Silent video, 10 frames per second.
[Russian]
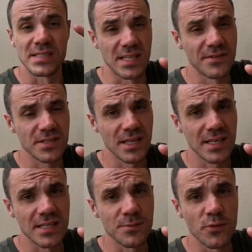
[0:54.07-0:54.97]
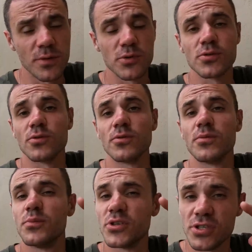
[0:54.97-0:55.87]
Ставьте лайки этому выпуску,
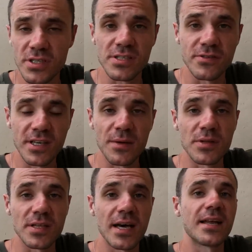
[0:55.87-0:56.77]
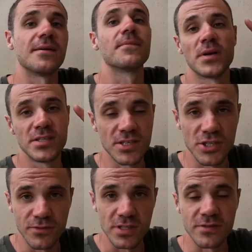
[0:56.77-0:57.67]
пишите свои комментарии,
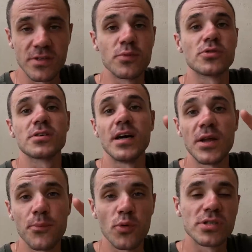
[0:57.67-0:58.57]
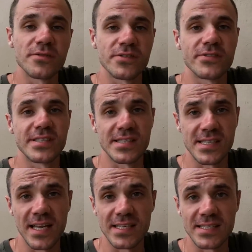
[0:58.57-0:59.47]
поддерживайте выпуск репостом в свои
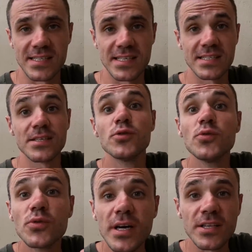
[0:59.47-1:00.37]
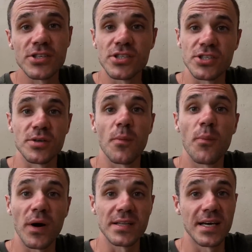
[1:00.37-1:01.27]
социальные сети. Ну и, конечно же,
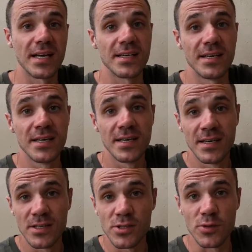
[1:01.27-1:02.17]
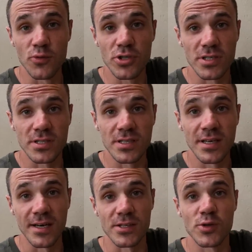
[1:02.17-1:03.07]
погнали слушать
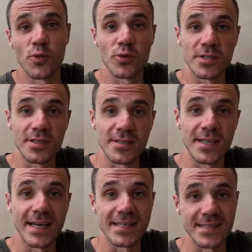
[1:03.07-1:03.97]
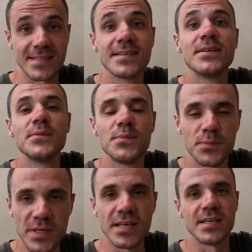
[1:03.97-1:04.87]
расходы на этот
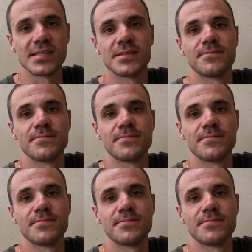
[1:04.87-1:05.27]
переезд.